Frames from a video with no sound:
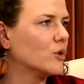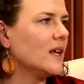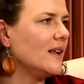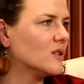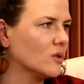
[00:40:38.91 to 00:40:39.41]

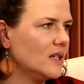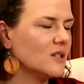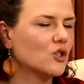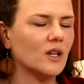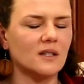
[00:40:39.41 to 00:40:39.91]
Hotel zur
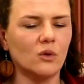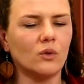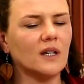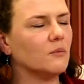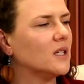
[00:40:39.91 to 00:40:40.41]
nächsten
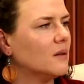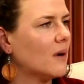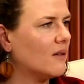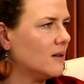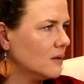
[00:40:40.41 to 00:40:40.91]
Station dann mit dem
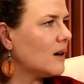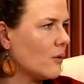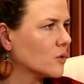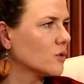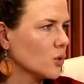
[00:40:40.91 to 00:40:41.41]
äh,
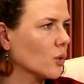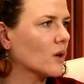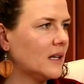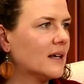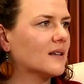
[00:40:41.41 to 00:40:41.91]
Auto
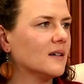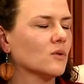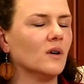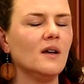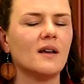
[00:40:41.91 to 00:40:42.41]
zurücklegt. Also